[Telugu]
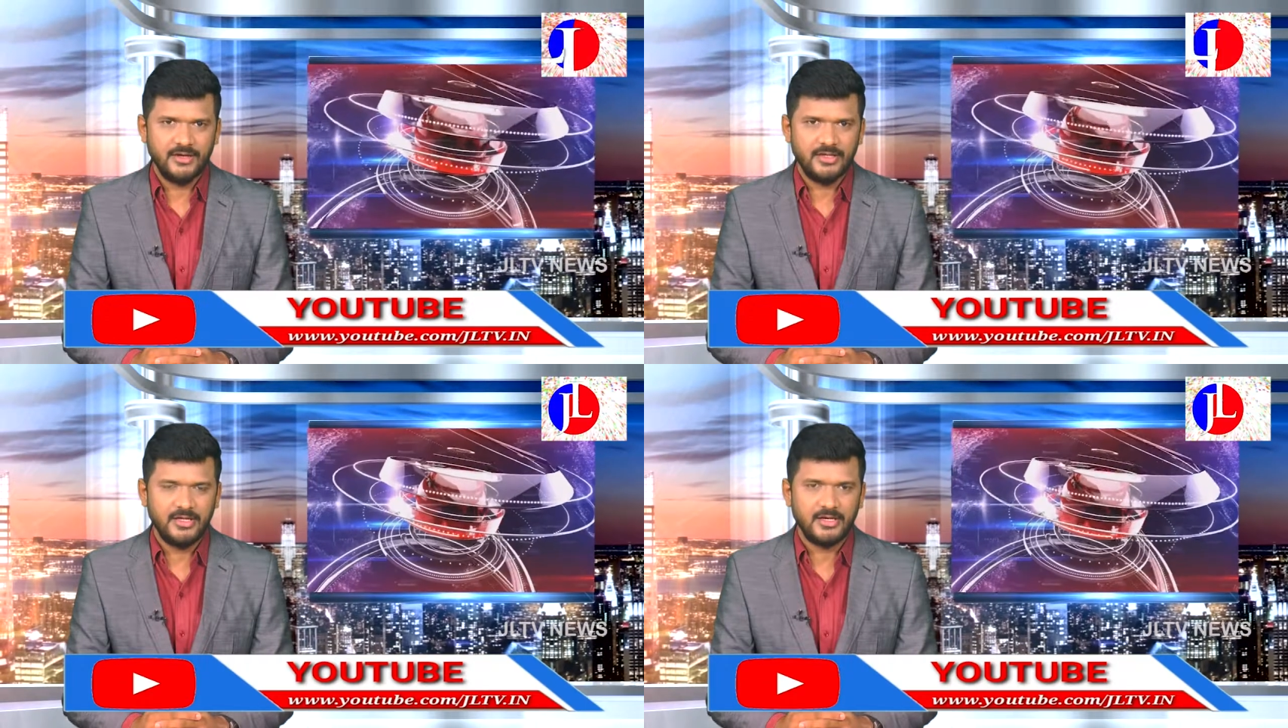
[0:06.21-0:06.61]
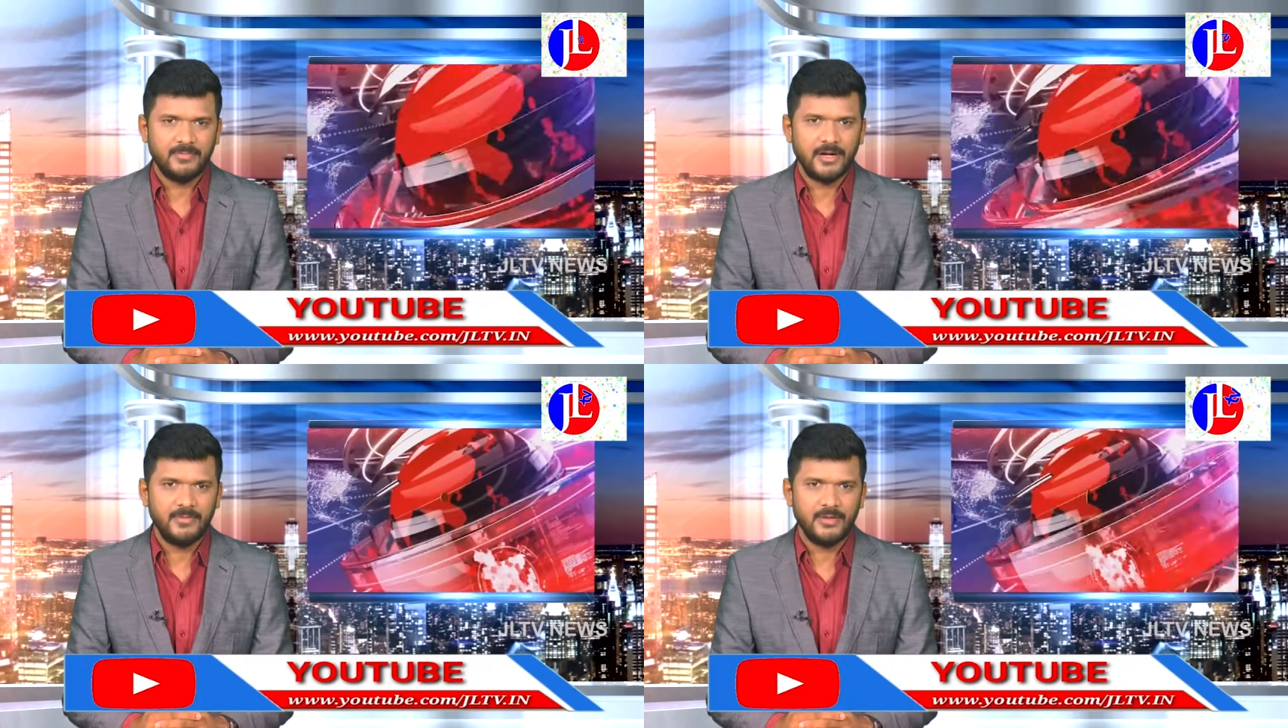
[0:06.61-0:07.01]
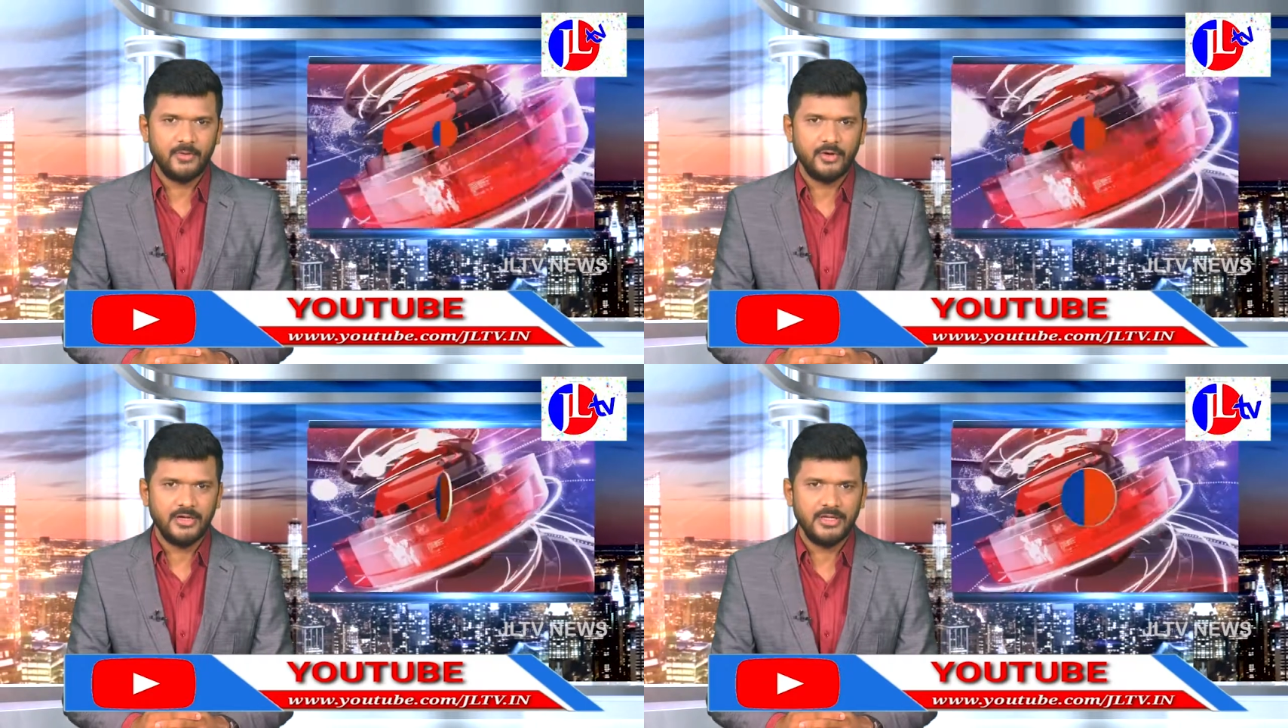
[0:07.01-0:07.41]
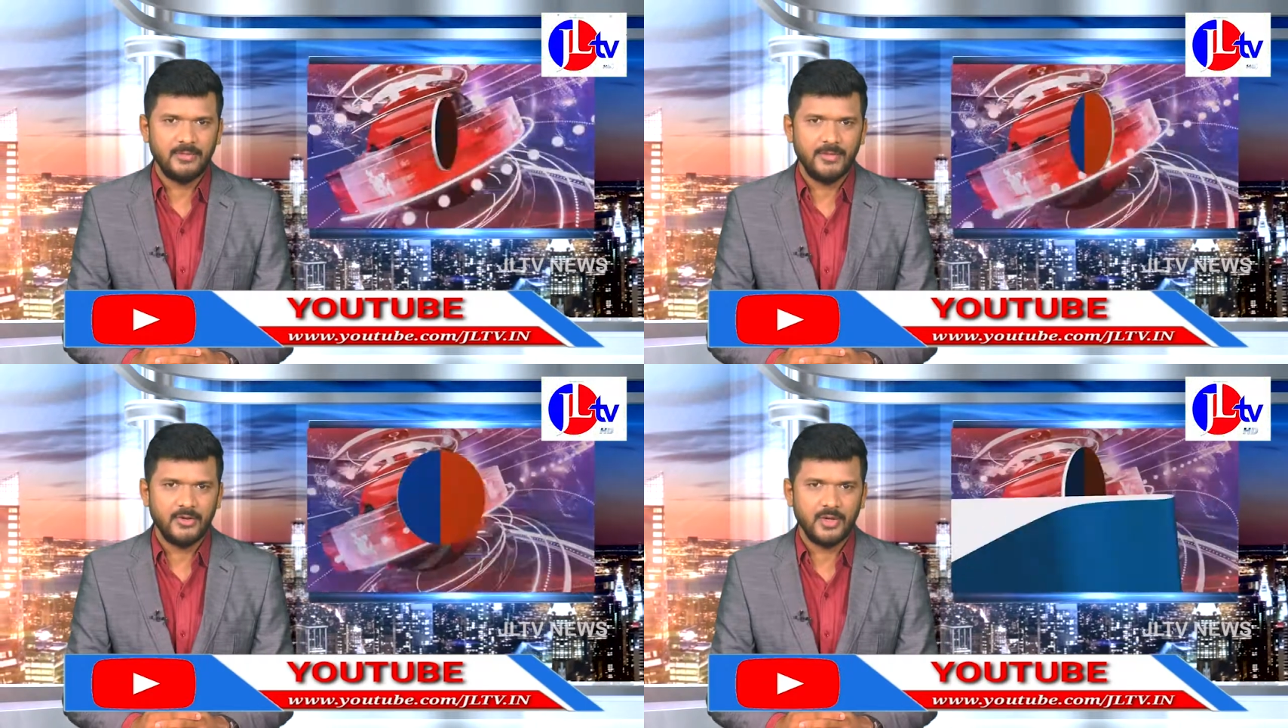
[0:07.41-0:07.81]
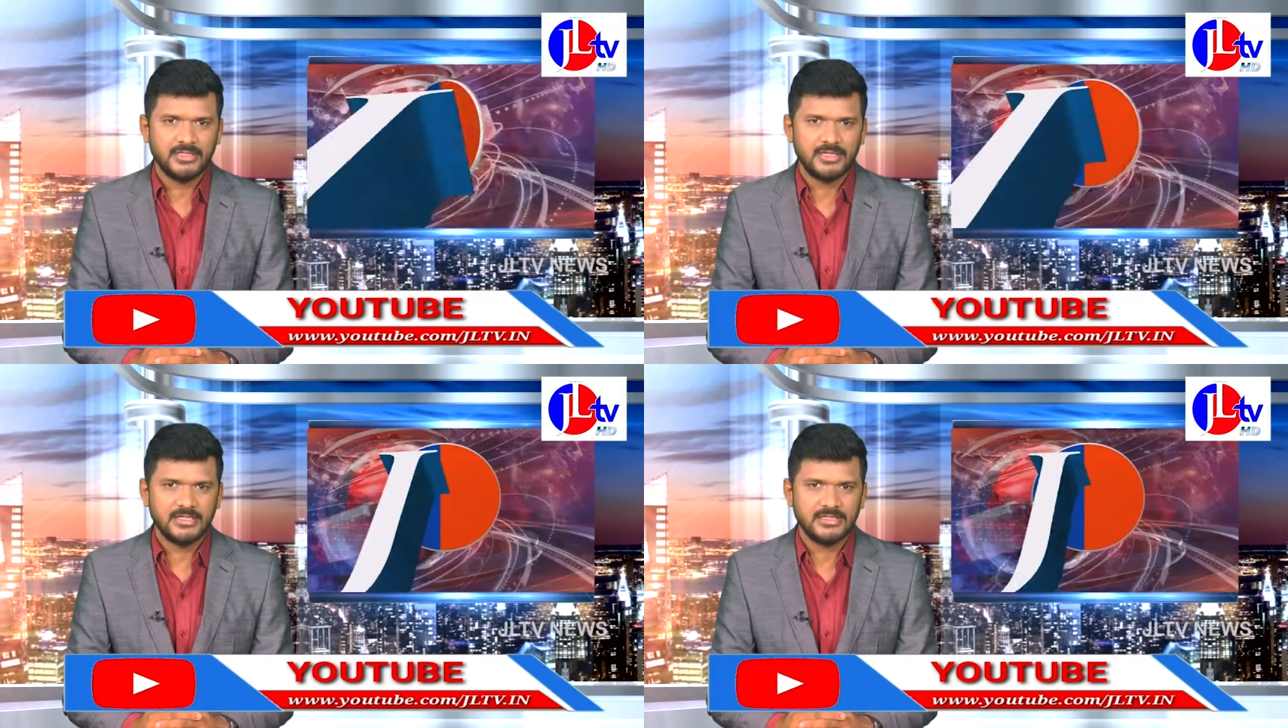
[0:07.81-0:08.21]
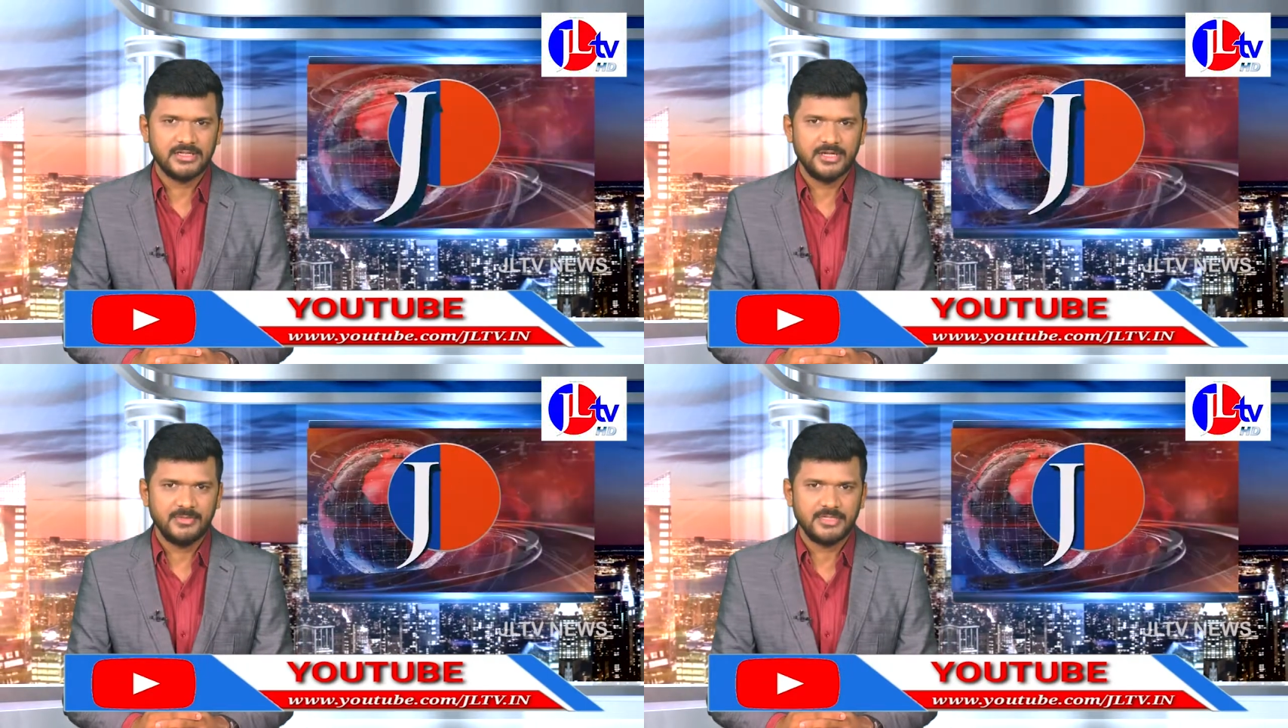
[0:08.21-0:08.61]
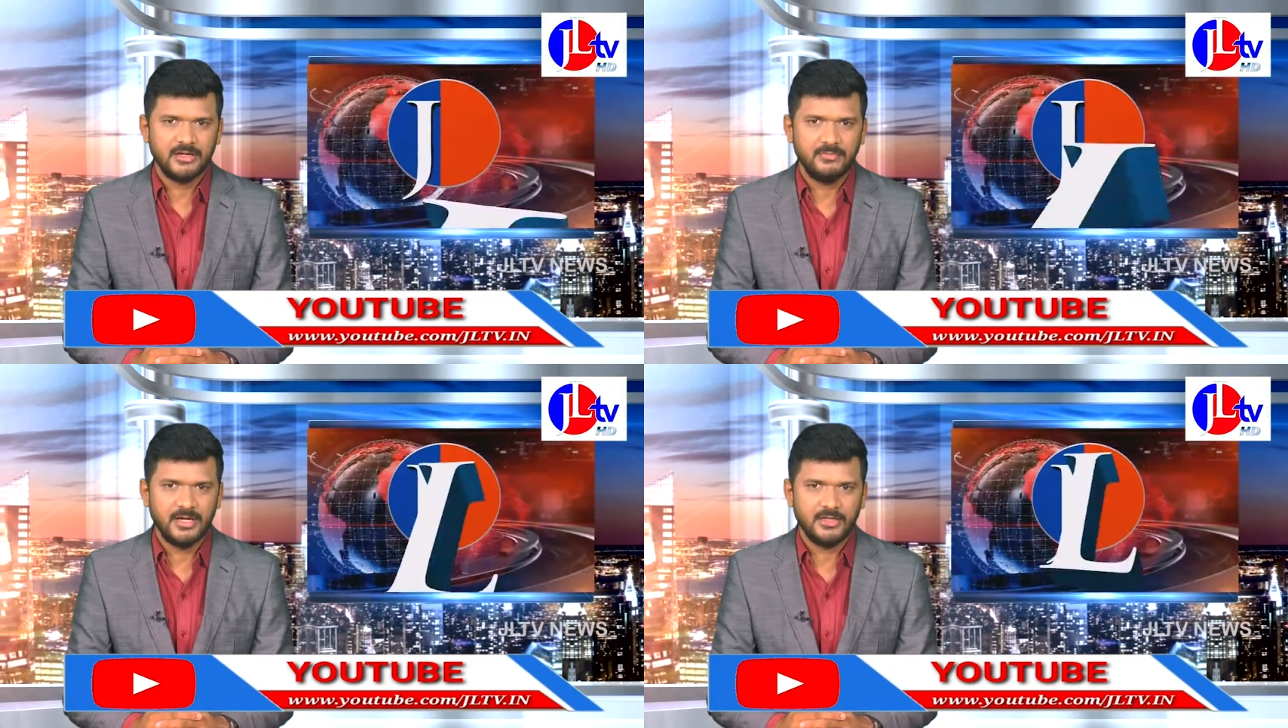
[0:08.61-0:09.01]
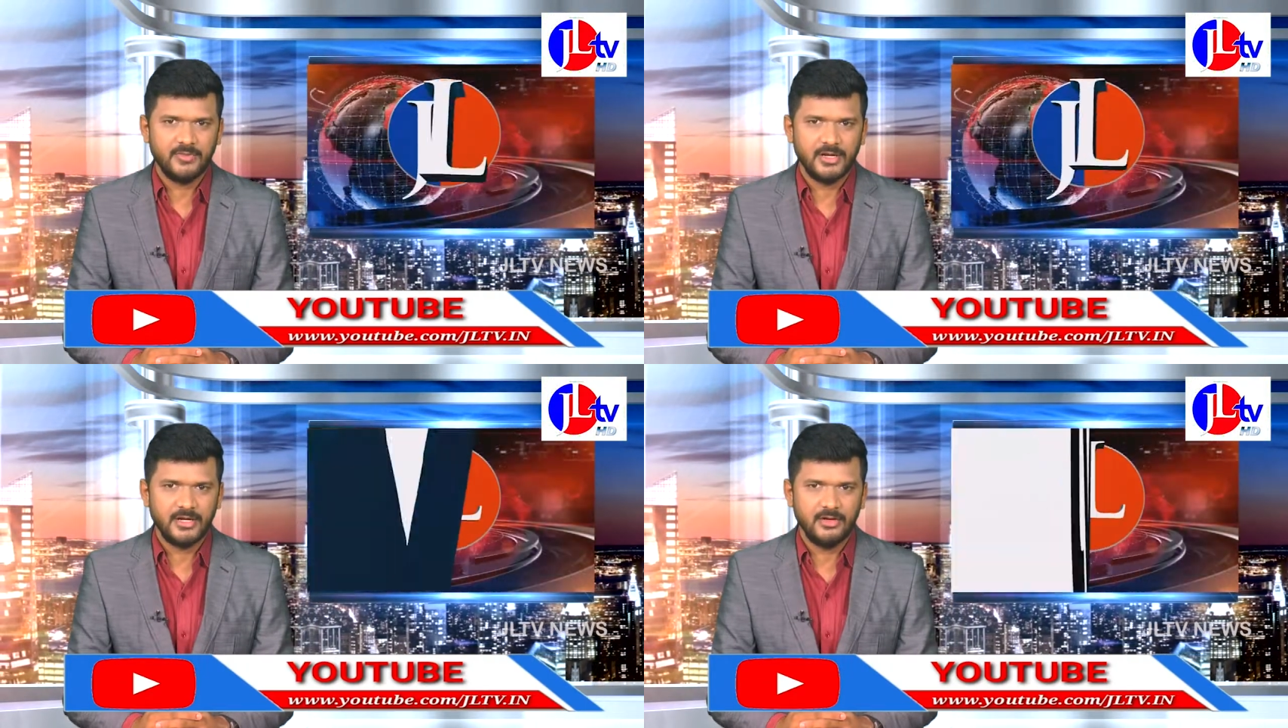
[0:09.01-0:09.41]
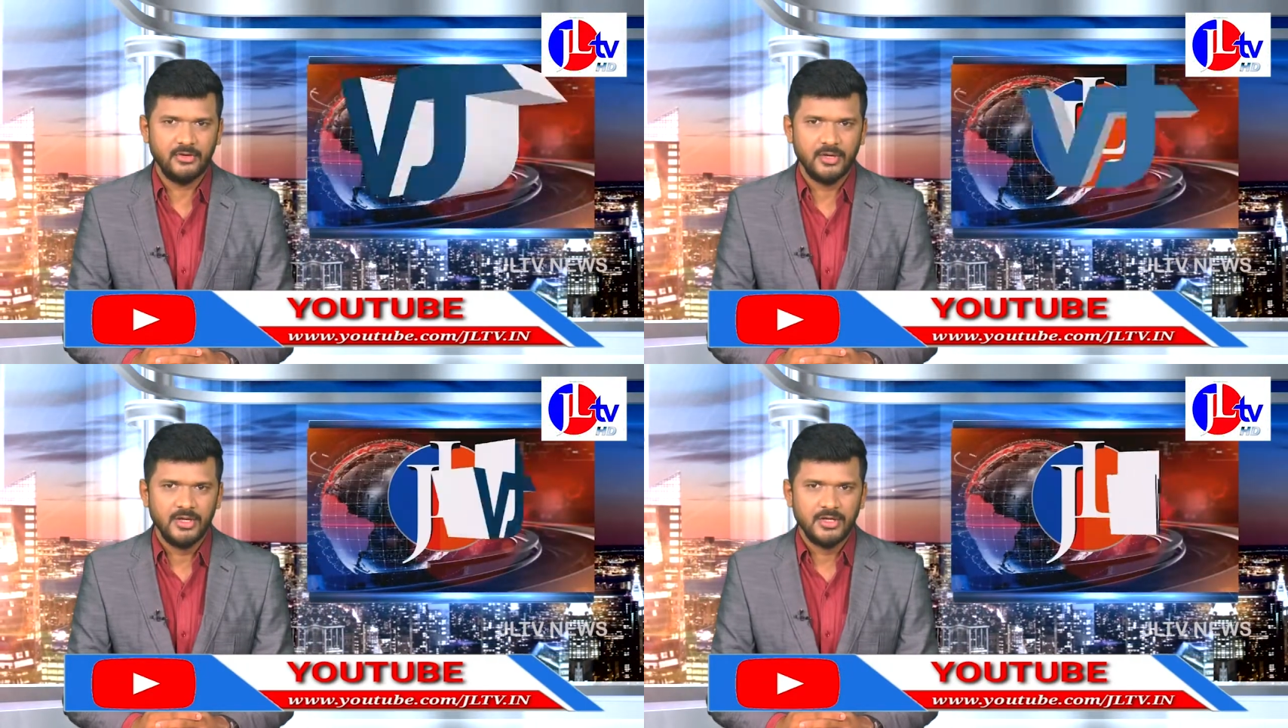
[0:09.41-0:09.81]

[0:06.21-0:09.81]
వైదిక బ్రాహ్మణ పురోహిత మరియు అర్చక సంక్షేమ సంఘం ఆధ్వర్యంలో